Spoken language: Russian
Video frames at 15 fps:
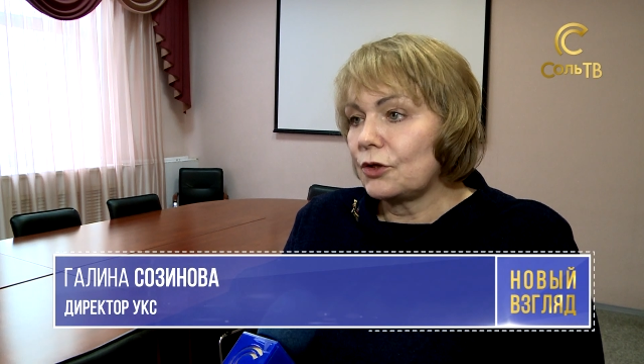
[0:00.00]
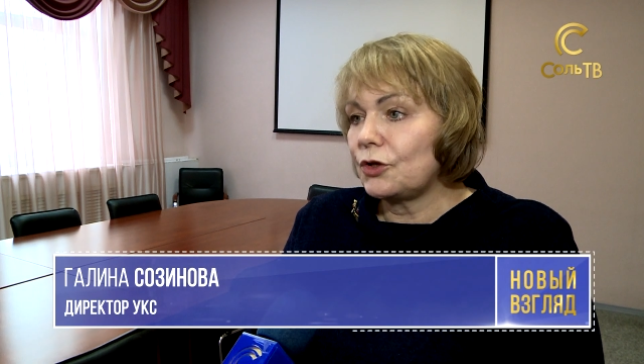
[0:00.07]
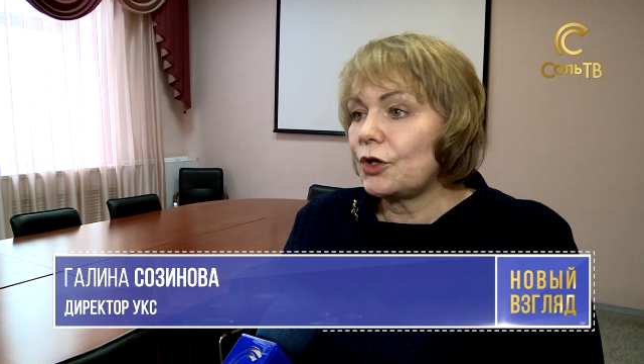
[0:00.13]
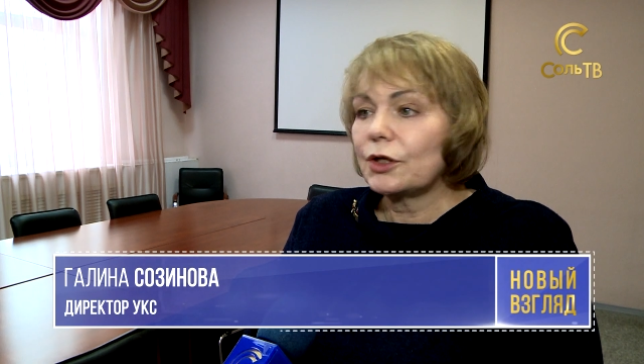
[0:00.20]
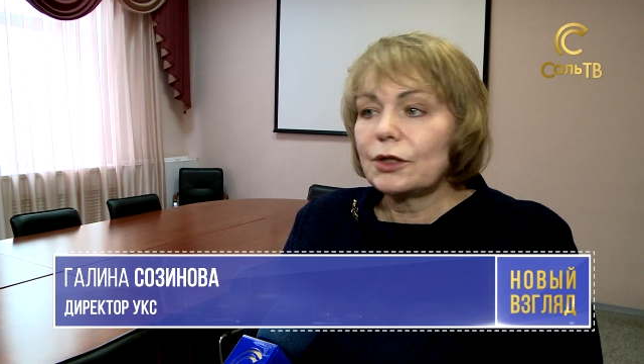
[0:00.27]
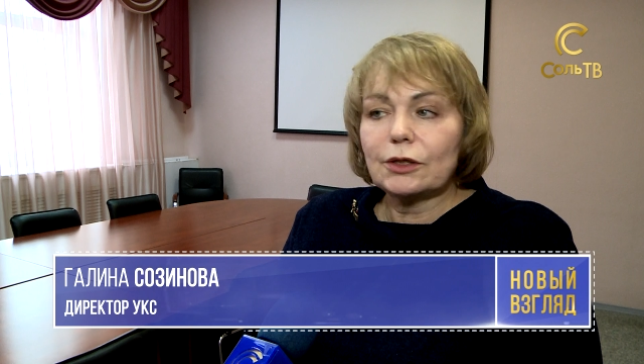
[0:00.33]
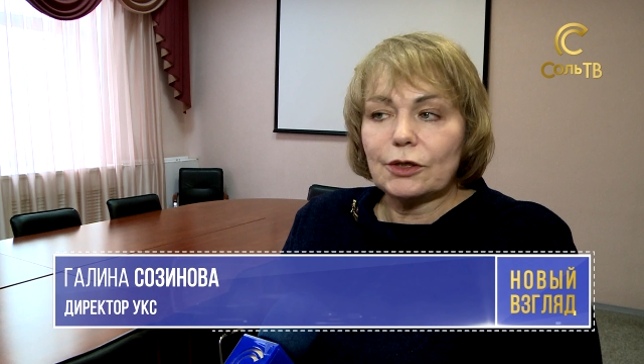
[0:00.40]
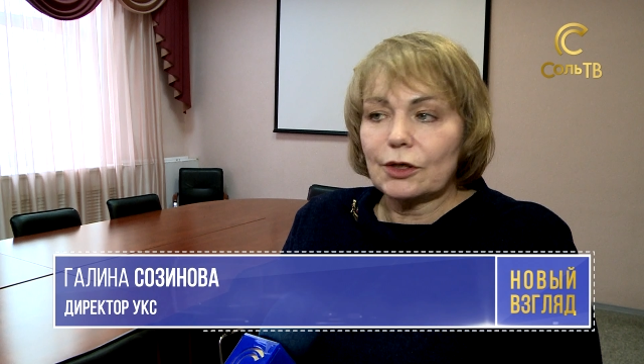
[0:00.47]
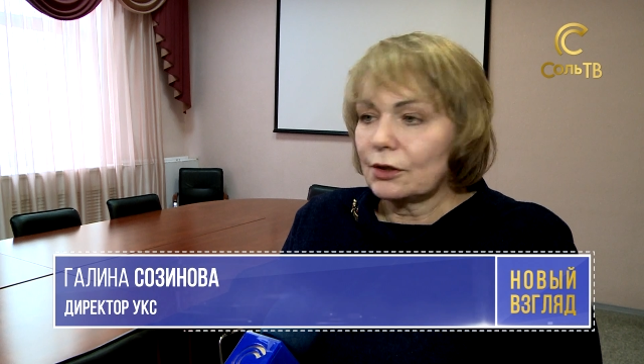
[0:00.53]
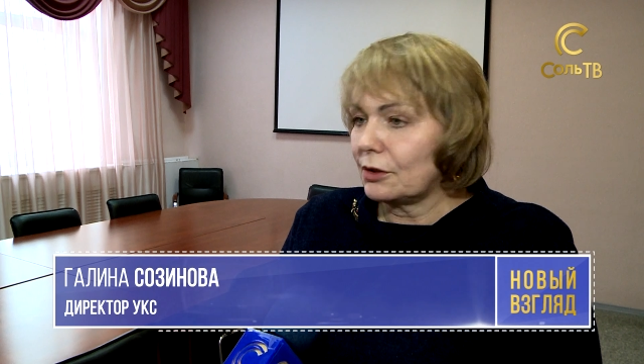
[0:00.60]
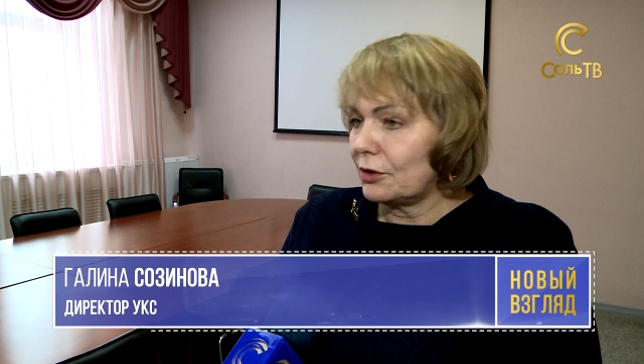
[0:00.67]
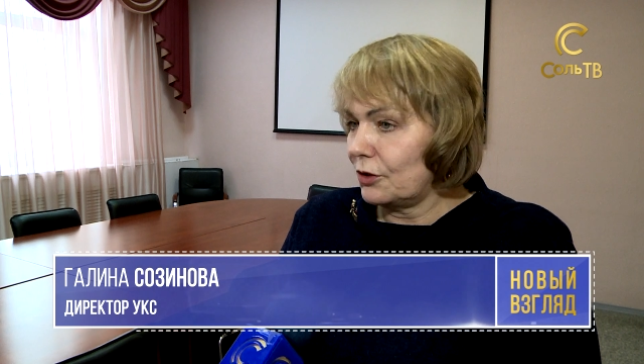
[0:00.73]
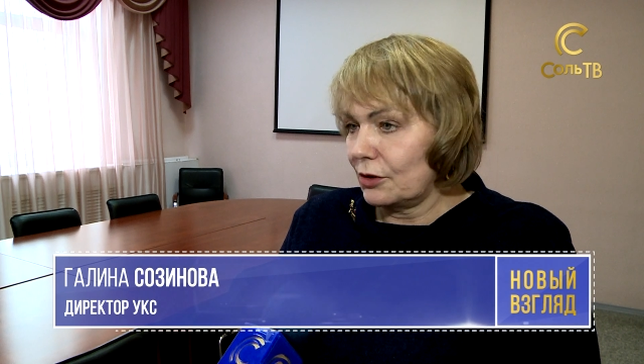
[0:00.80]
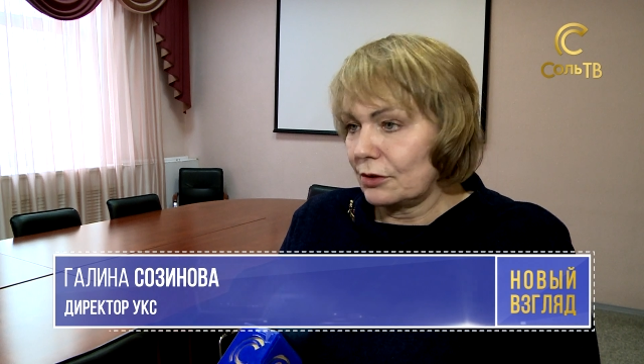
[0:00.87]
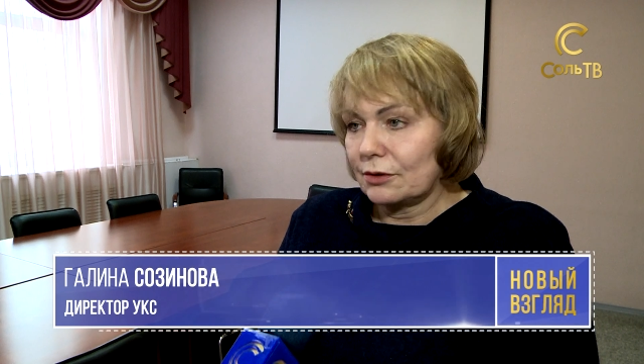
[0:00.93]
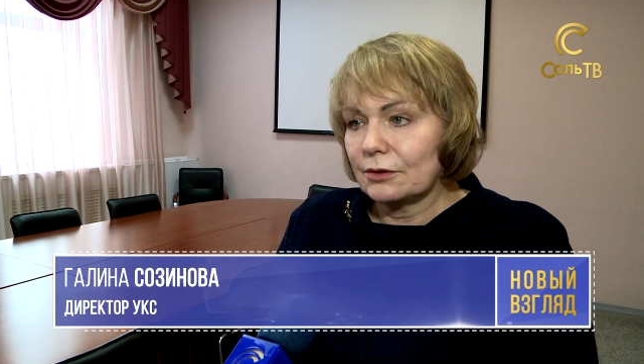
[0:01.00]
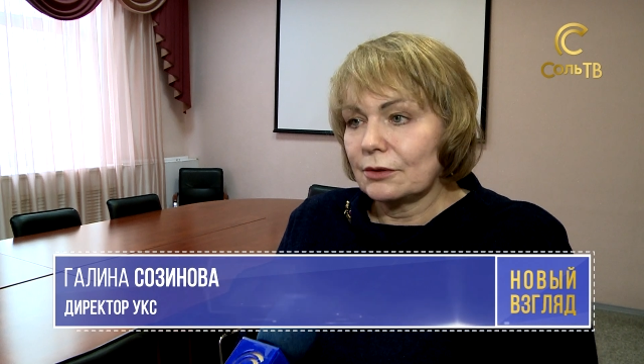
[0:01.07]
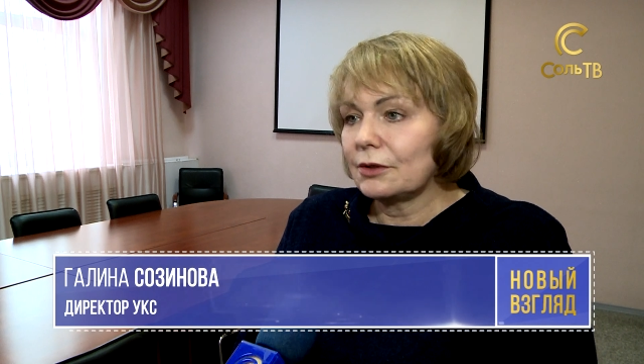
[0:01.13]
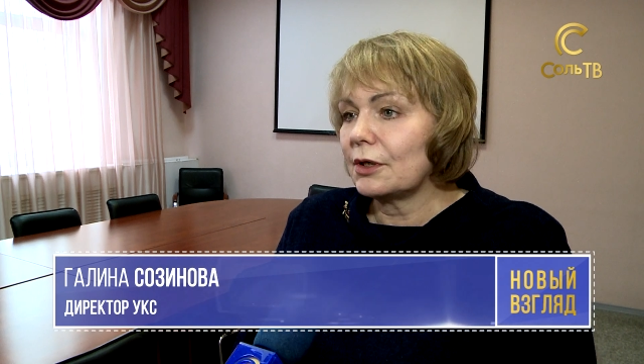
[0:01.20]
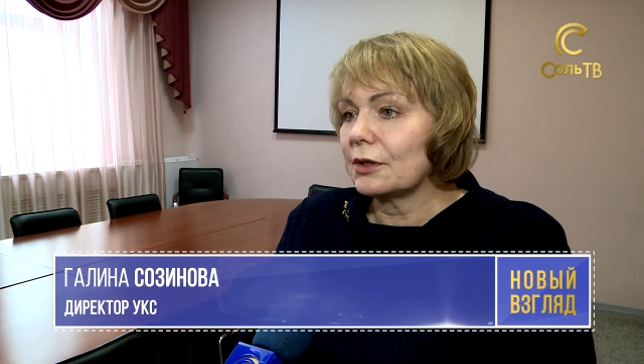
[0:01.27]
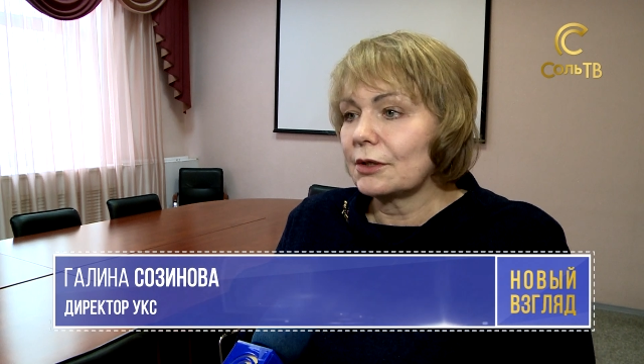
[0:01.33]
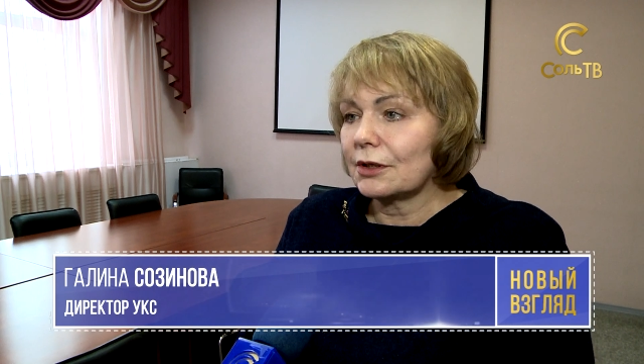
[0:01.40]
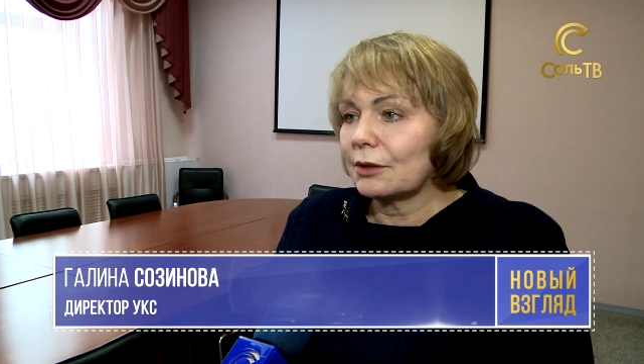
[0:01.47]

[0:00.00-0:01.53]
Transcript: Нет, нет, нет, нет.